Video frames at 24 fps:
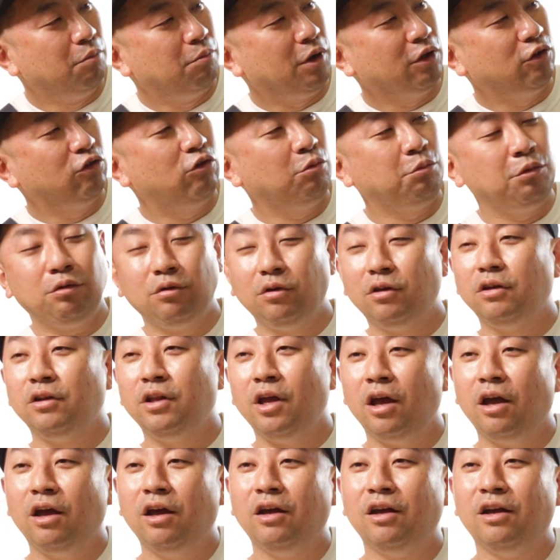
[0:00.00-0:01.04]
パッと見
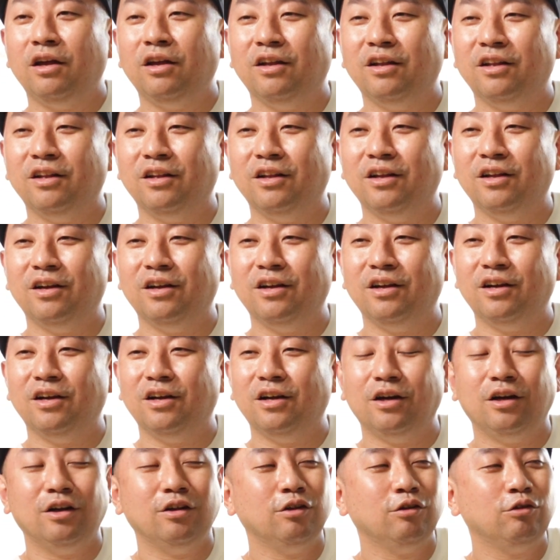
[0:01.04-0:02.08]
ね
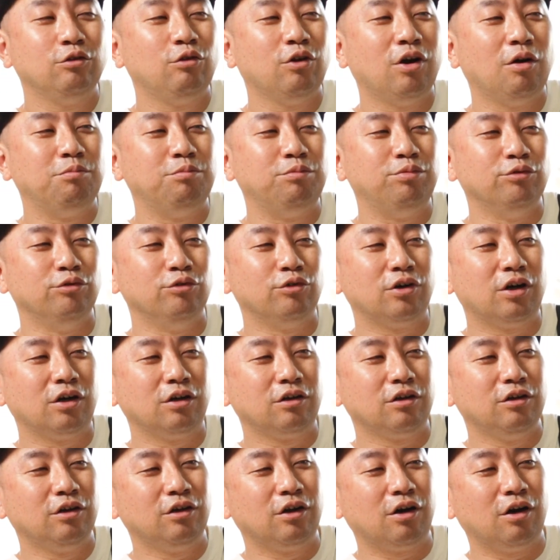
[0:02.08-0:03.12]
ストラップ
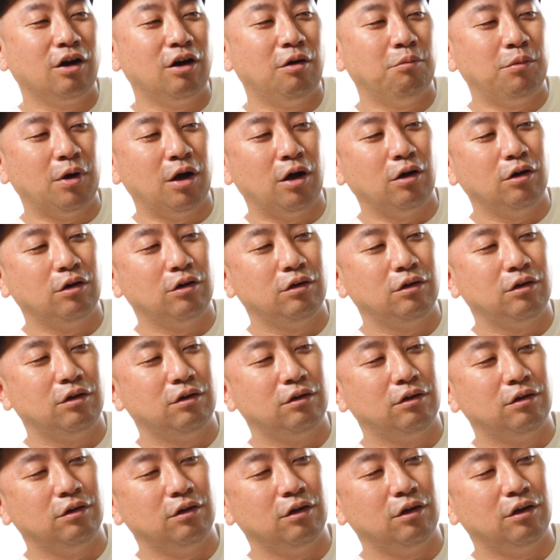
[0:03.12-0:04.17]
からま
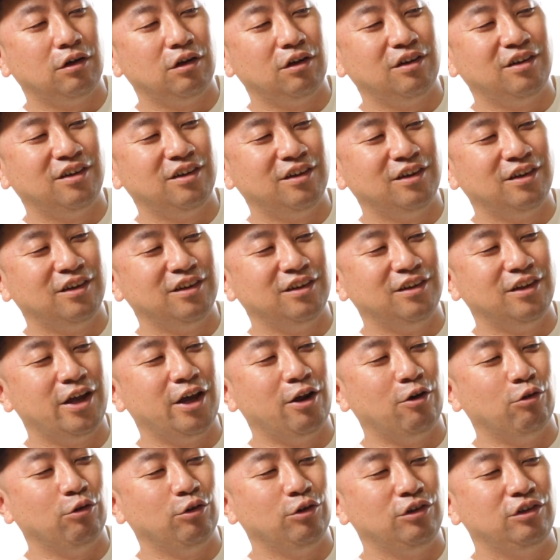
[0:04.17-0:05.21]
あなん
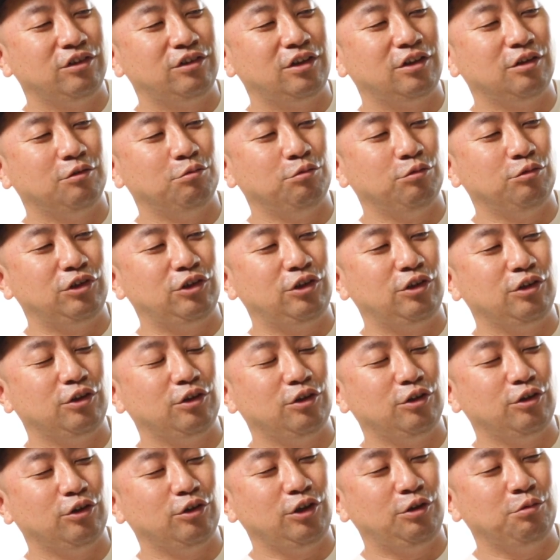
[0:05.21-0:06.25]
やろ
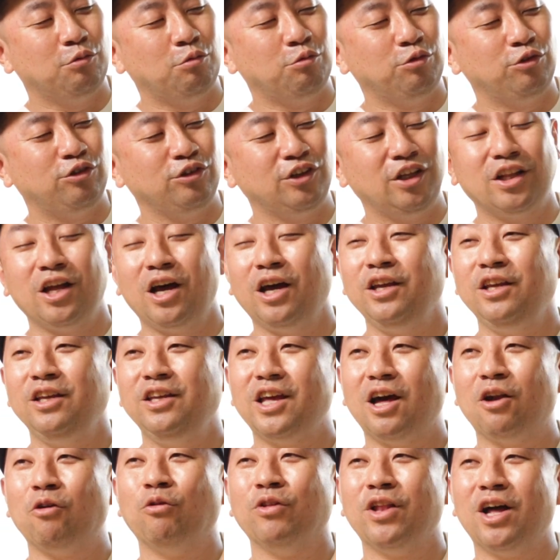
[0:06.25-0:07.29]
紐結んでないん
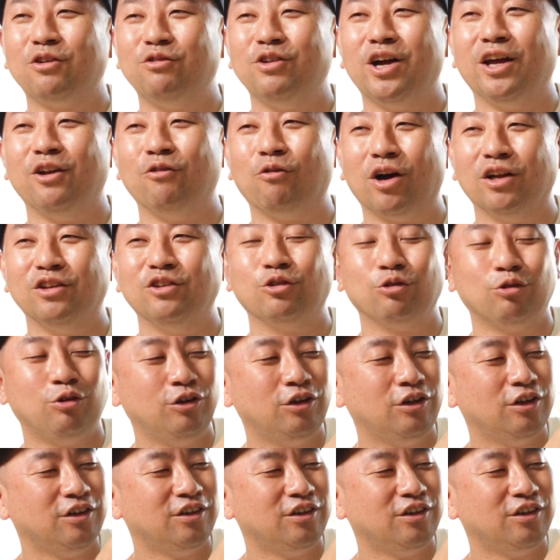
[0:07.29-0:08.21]
やろうなぐらいの感じでしょ。